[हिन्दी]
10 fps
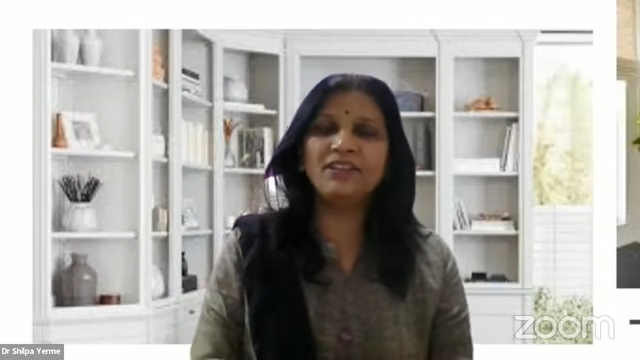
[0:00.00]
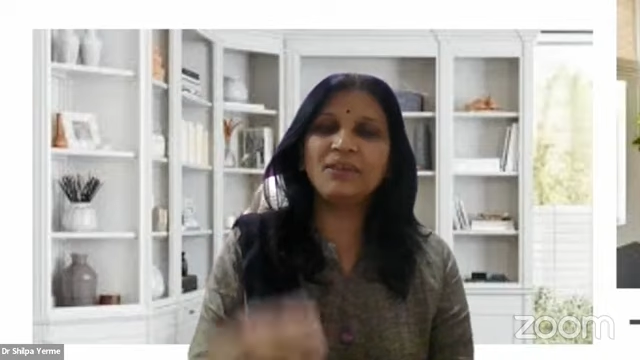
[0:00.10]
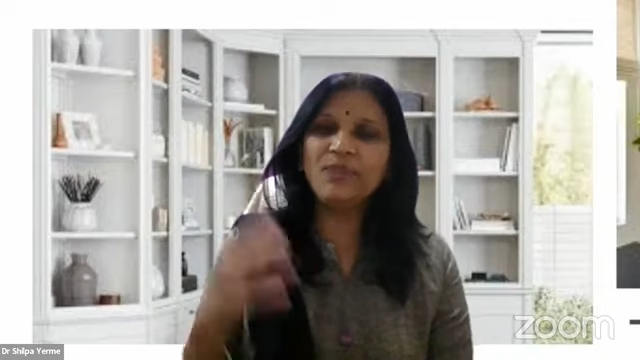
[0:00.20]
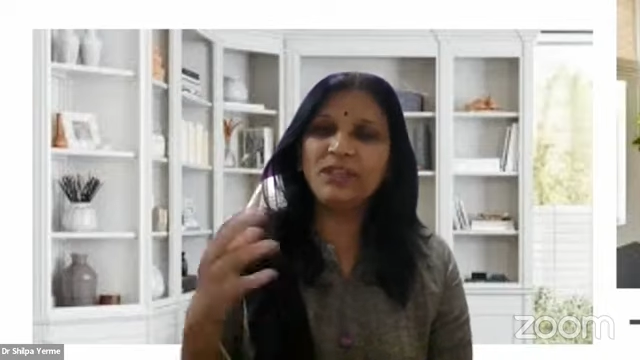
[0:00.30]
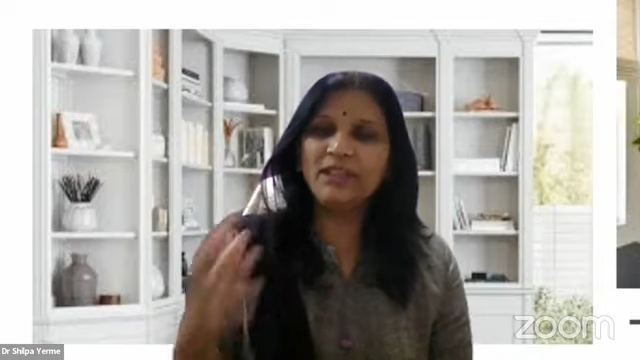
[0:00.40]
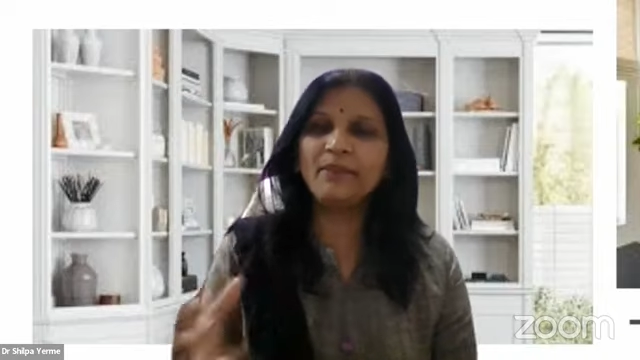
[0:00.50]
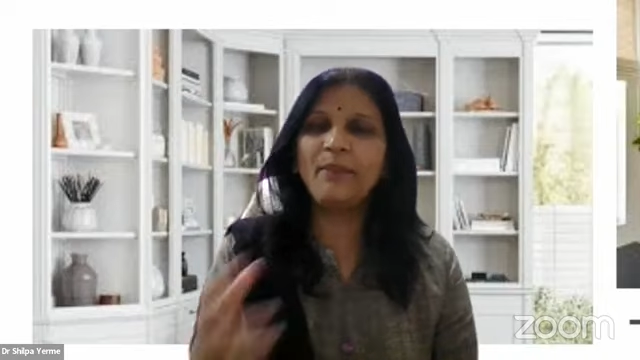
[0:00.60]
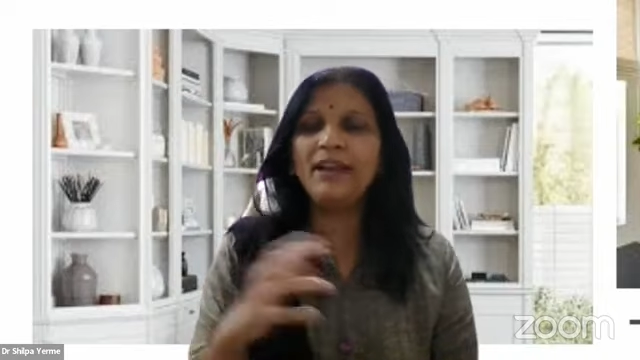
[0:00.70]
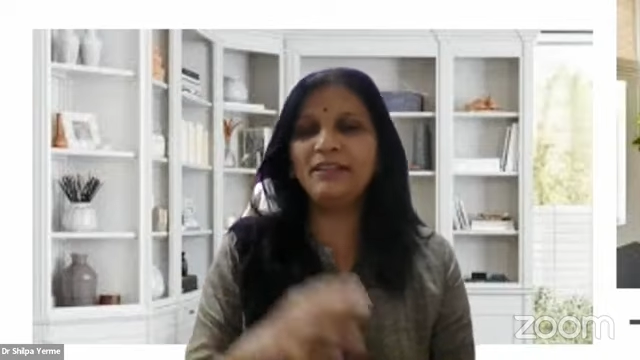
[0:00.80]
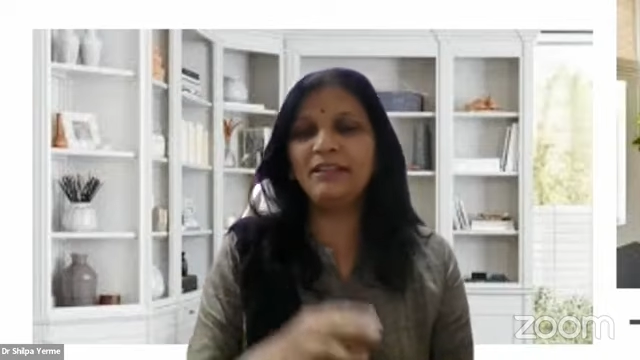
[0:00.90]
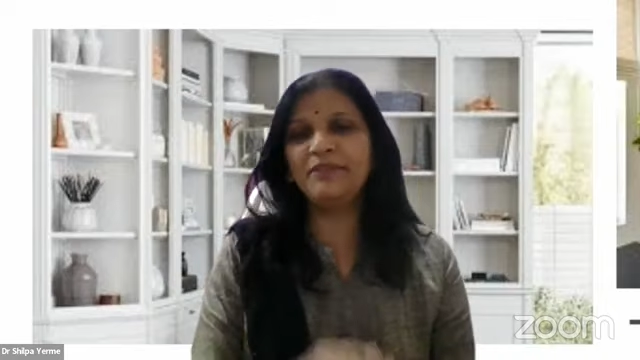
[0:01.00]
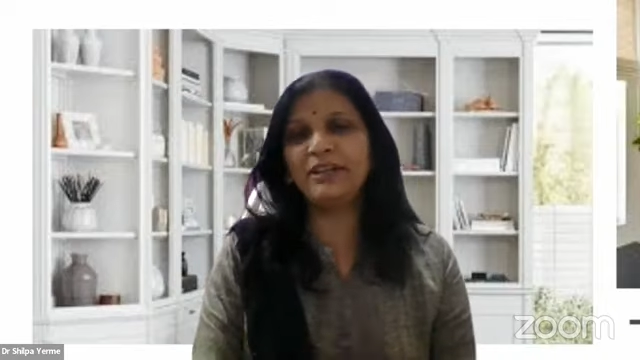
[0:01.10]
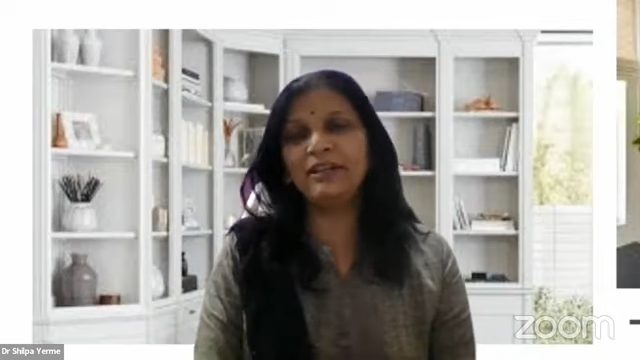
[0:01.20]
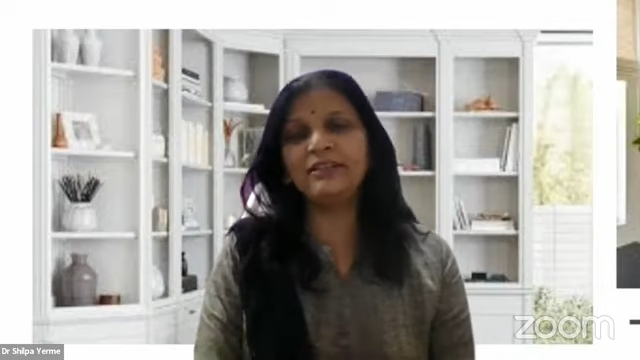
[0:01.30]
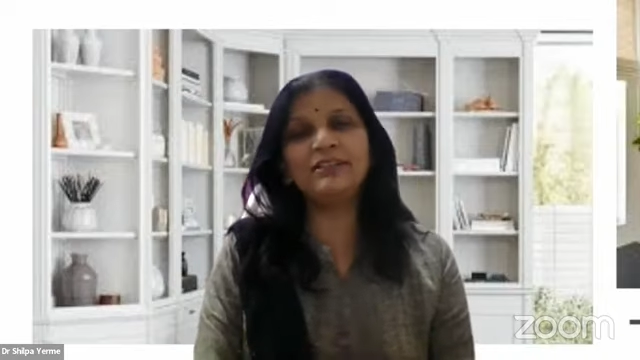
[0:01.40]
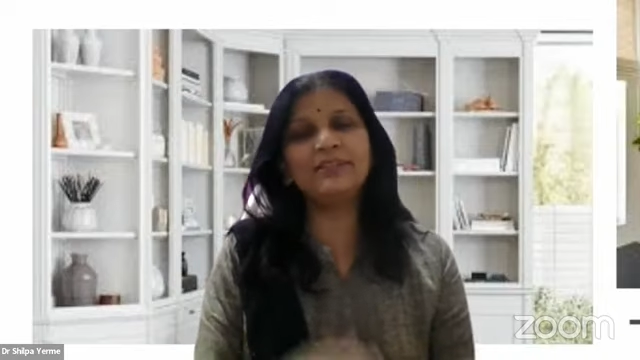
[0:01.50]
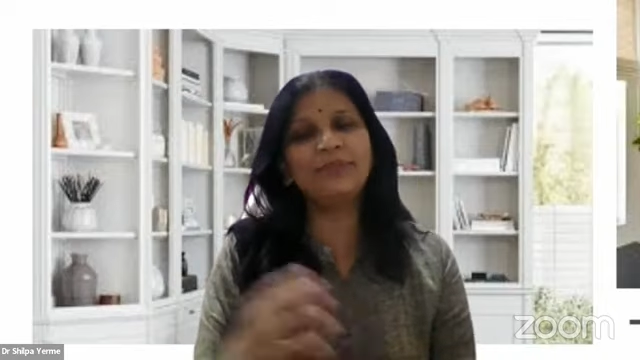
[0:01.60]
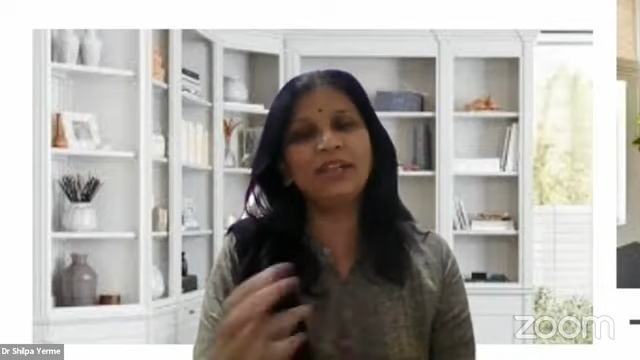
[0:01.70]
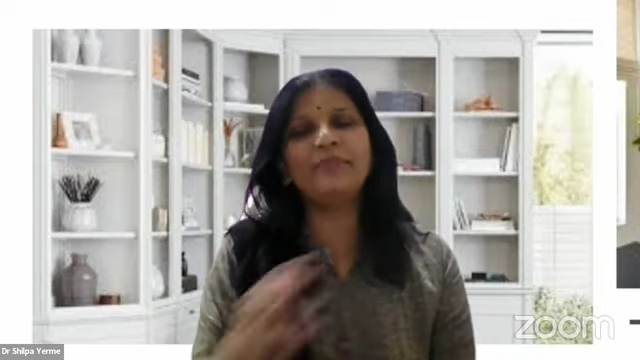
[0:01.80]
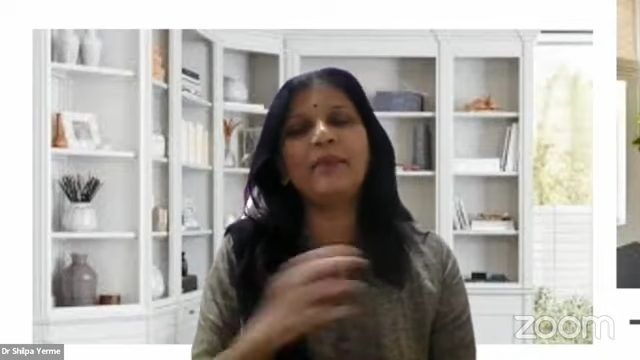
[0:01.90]
शब्द निर्माण की वर्णन
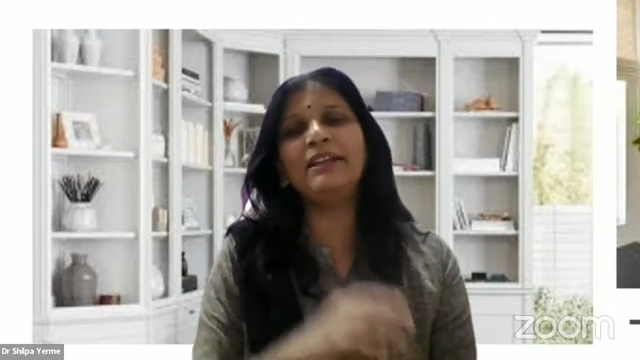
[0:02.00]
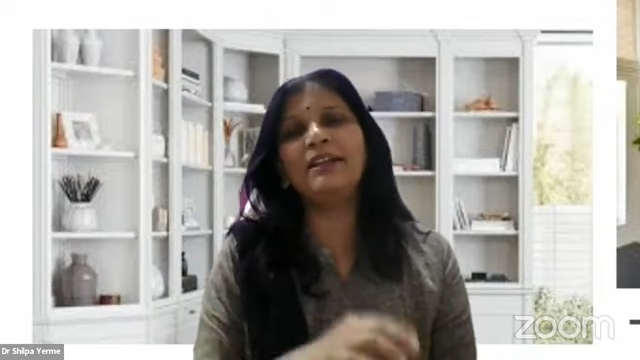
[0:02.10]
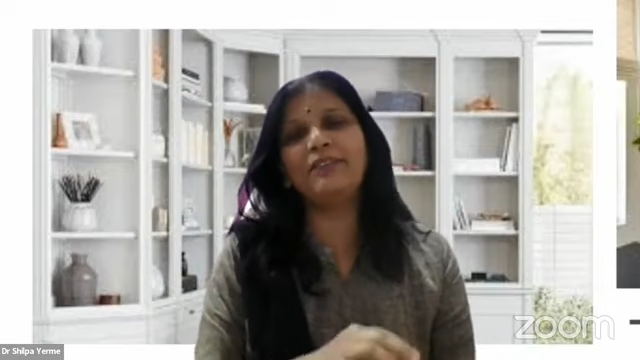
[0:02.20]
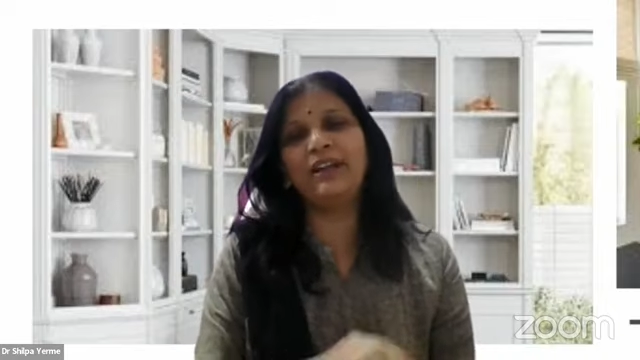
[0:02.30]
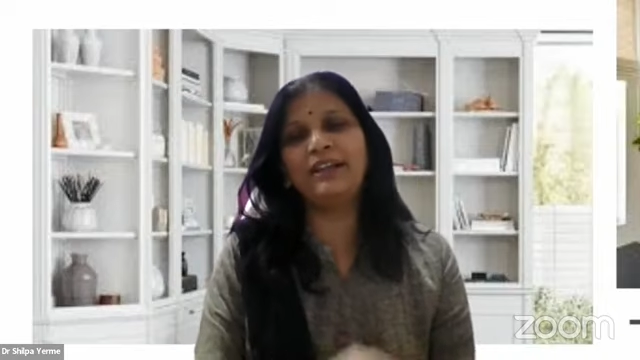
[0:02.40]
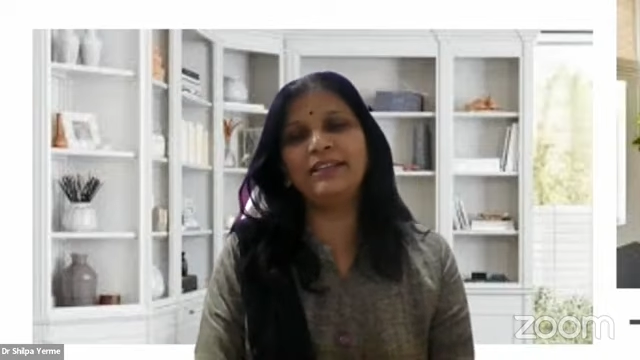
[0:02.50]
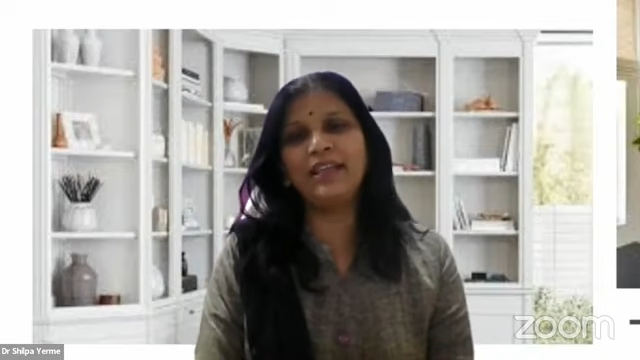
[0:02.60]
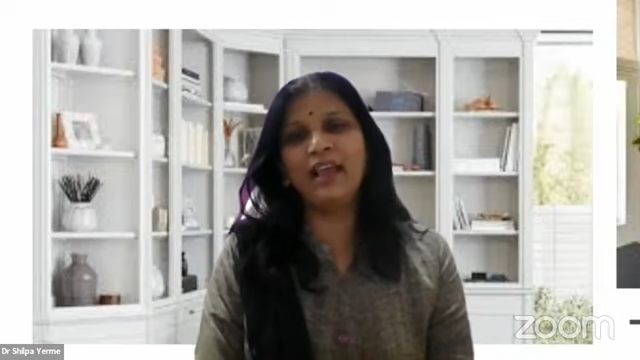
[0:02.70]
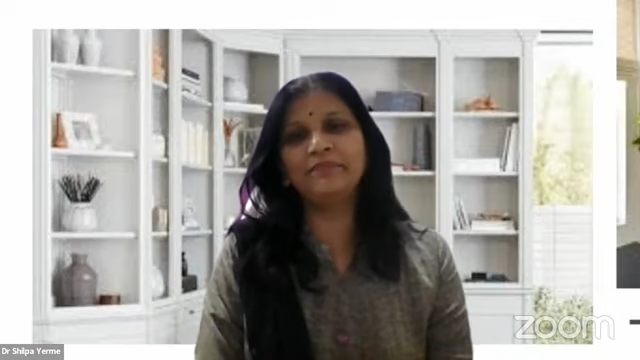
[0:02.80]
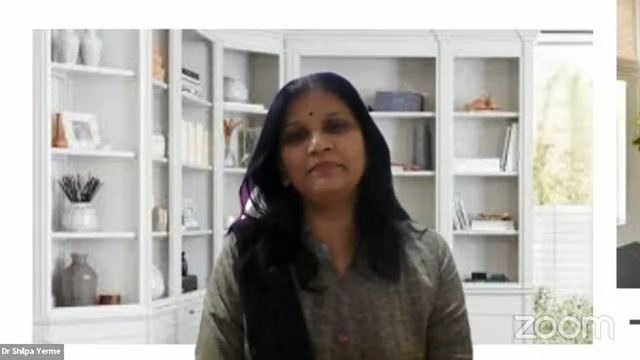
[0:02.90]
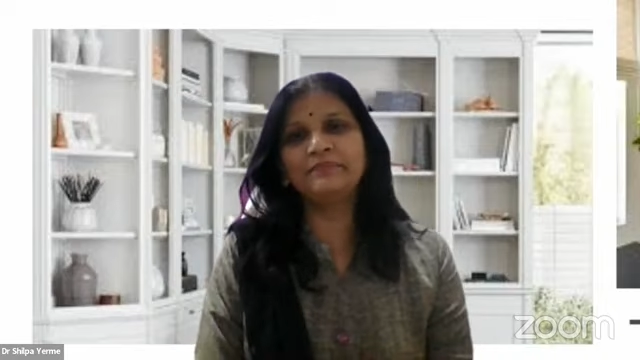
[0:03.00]
शब्द निर्माण का वर्णन किया